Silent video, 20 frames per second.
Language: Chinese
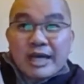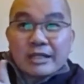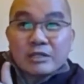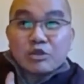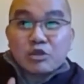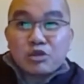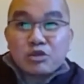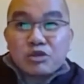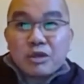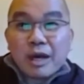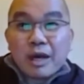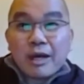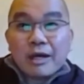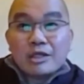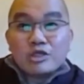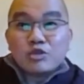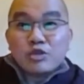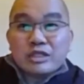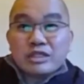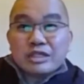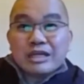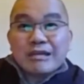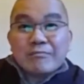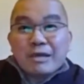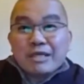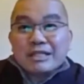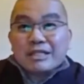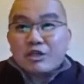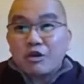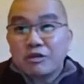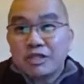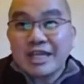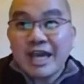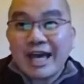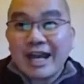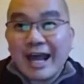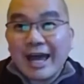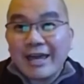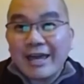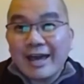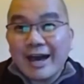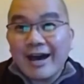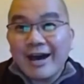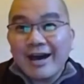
去呀，所以这一辈子又下来呀。